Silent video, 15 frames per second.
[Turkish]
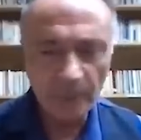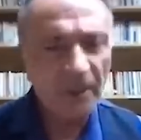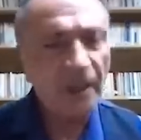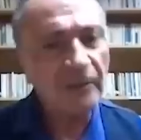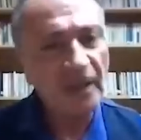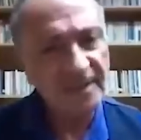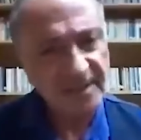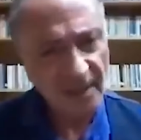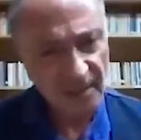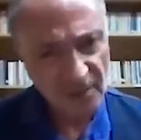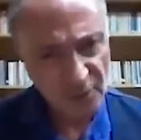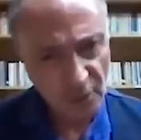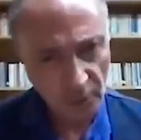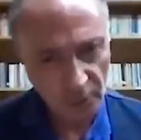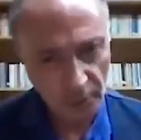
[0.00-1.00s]

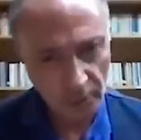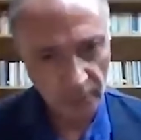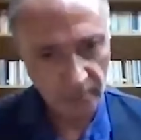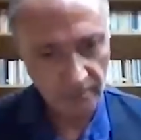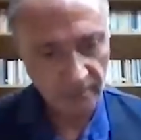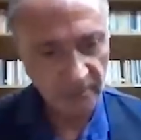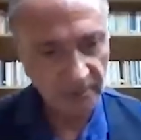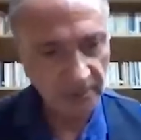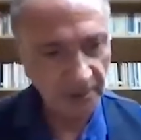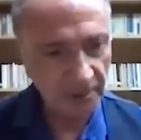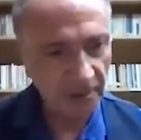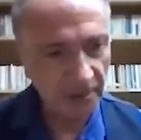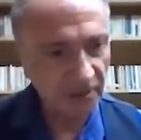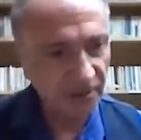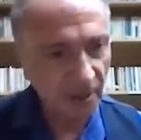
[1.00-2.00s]
Pervazlarını söktürdüm.
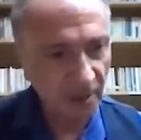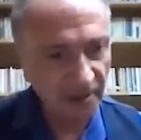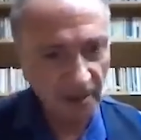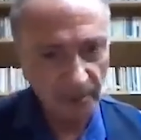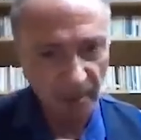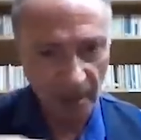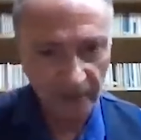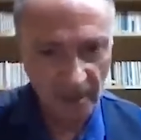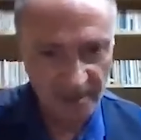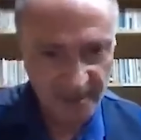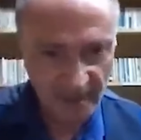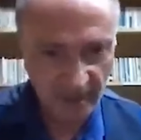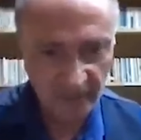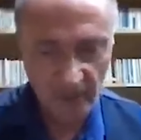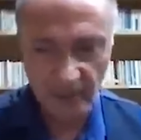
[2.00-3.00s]
E, tahta
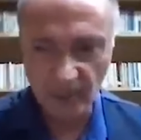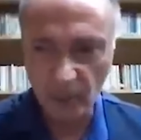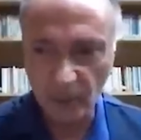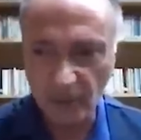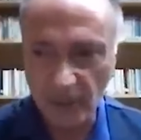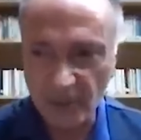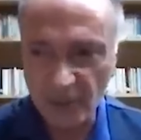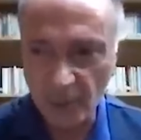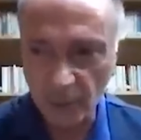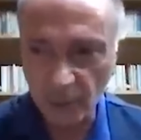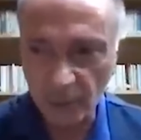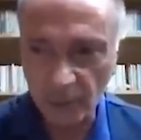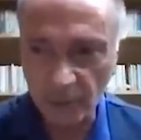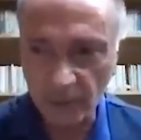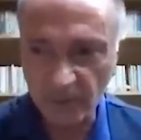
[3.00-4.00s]
pervazlar vardı onları
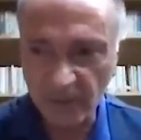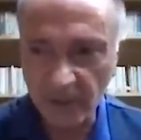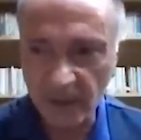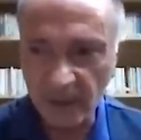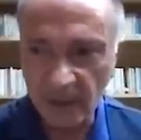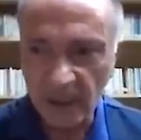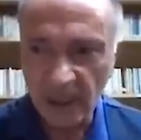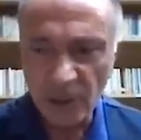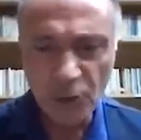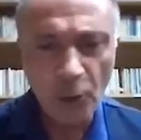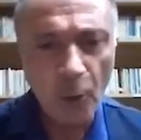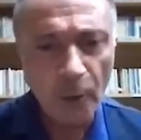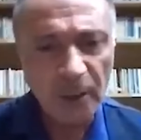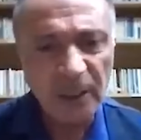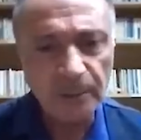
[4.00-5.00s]
söktürdüm ve
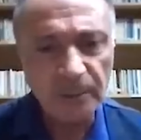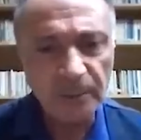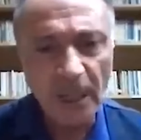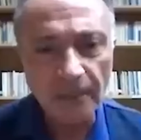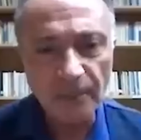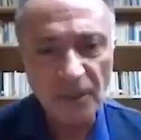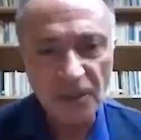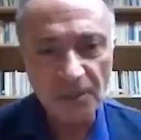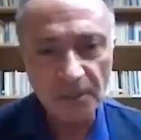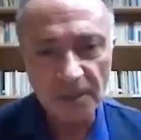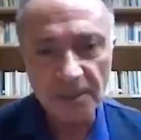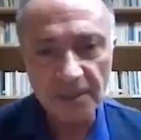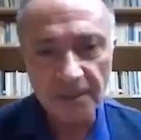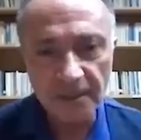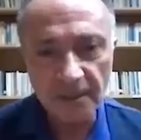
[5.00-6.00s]
çok yıpranmış
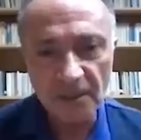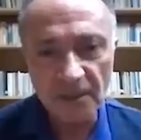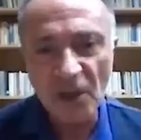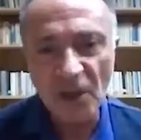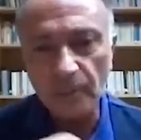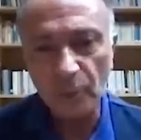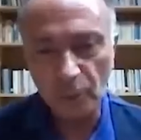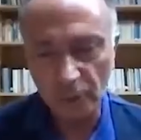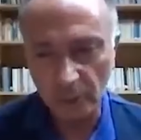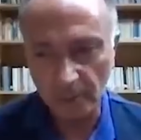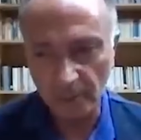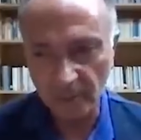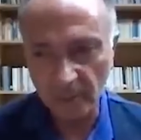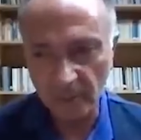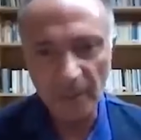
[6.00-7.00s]
bir e, şey
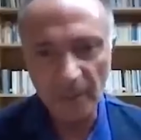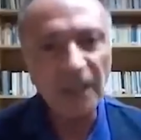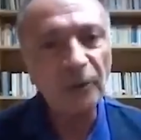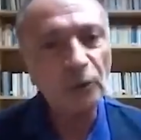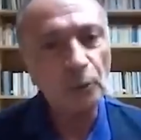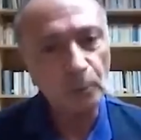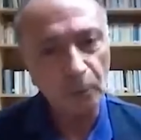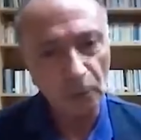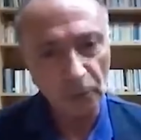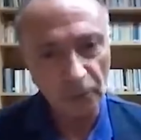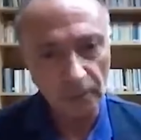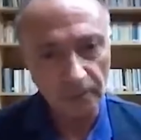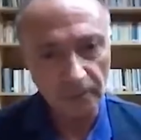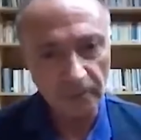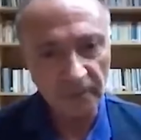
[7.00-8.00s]
buldum. Mektup
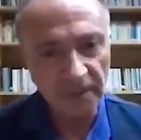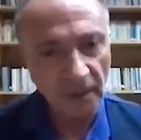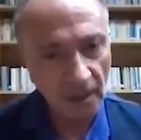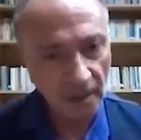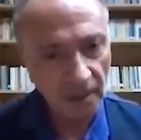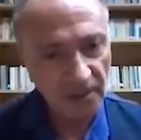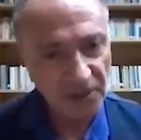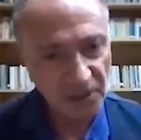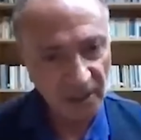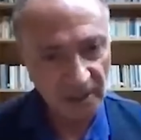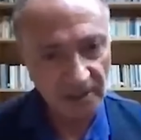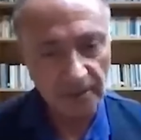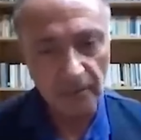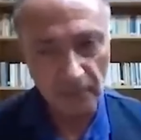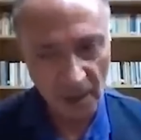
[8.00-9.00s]
buldum ya
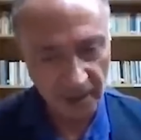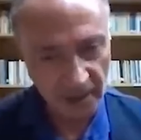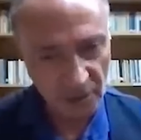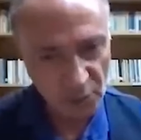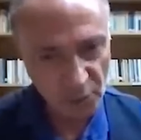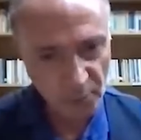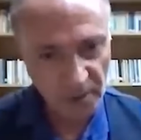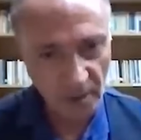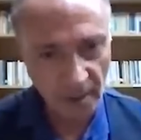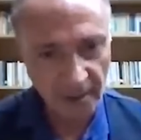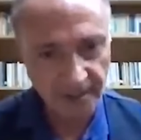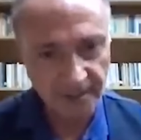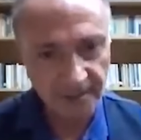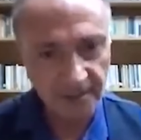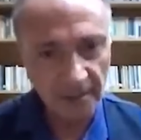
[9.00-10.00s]
şeyin Maria Supia'ya
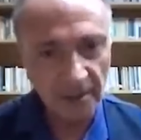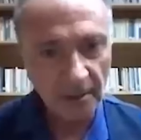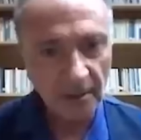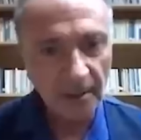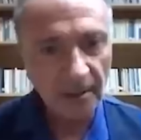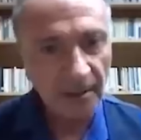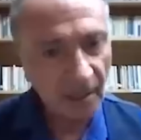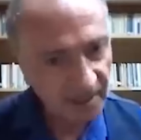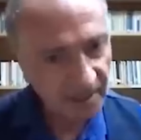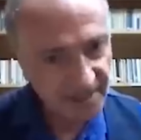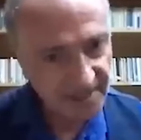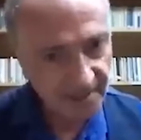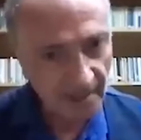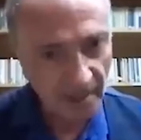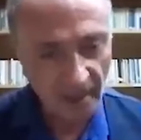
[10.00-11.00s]
ait e,
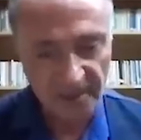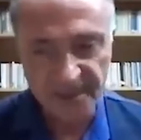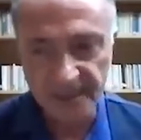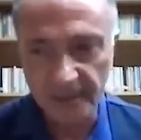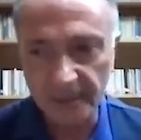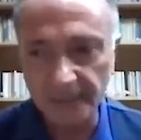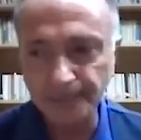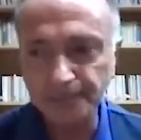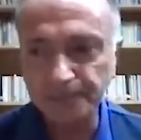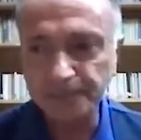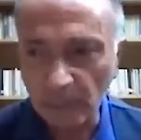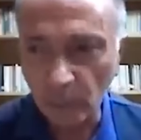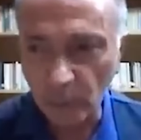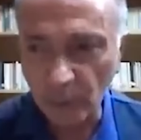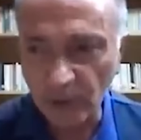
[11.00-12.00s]
annesine yazdı.
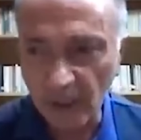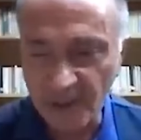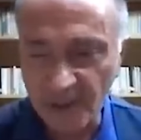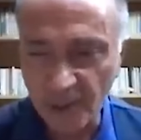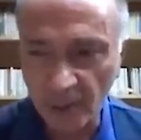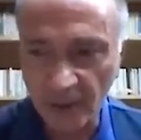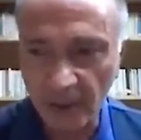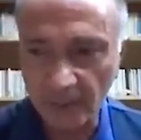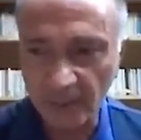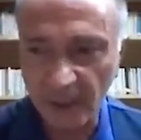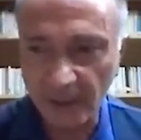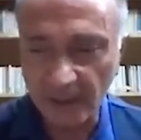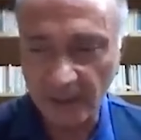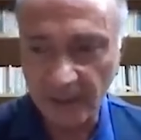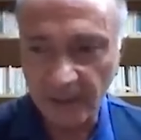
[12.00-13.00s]
Onu daha sonra
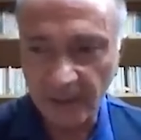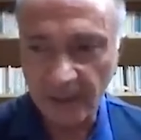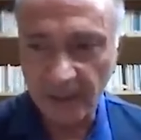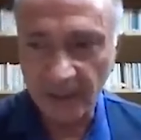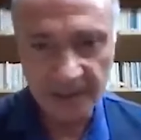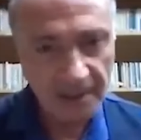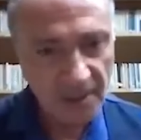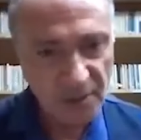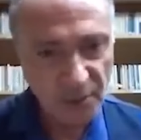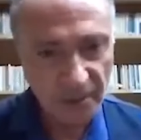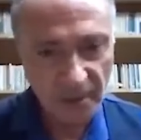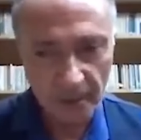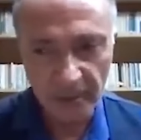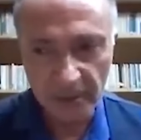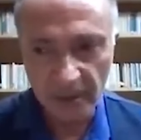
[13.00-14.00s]
ben e,
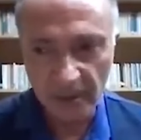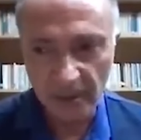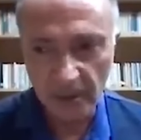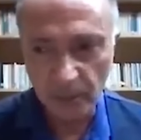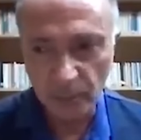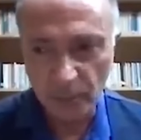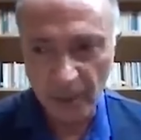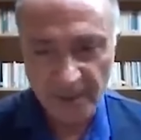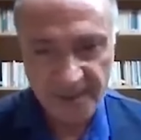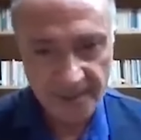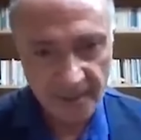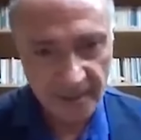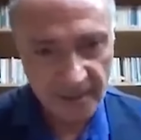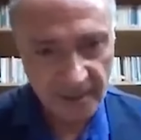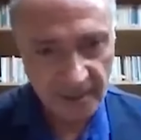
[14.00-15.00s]
Giresun'da bir e, bu
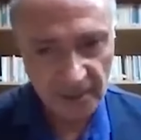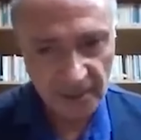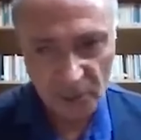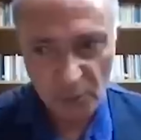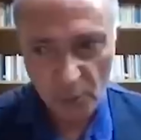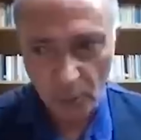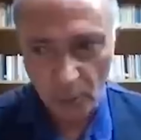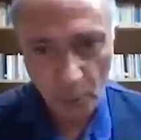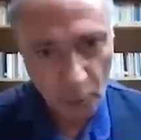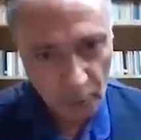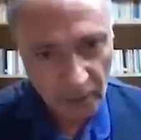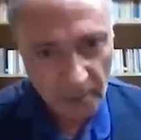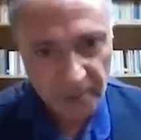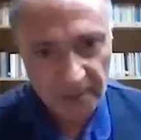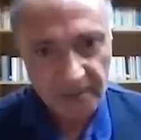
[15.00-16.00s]
yazıları e, çok
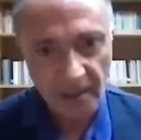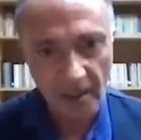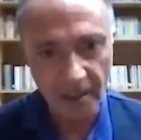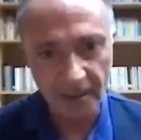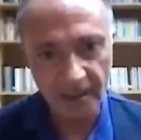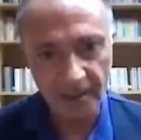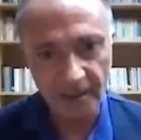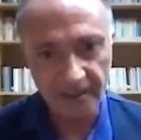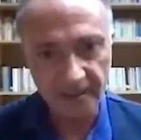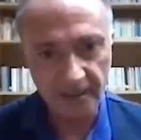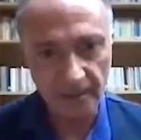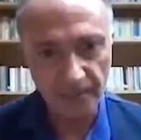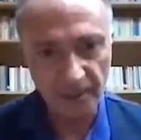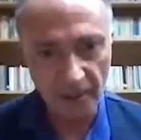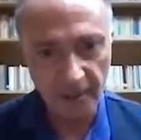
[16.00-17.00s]
okunabilir hale
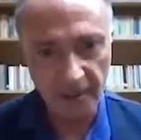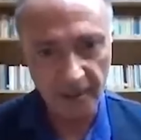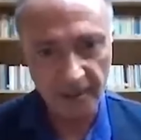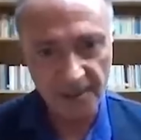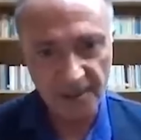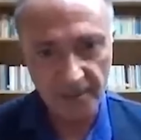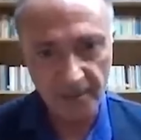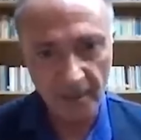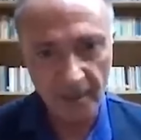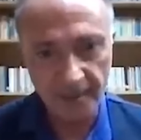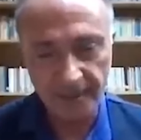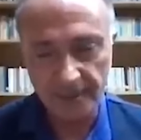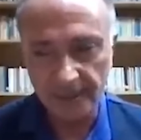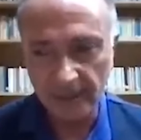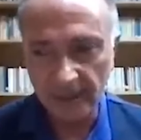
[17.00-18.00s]
getiren bir arkadaşım
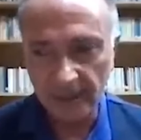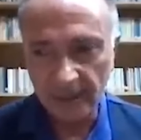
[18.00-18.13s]
vardı.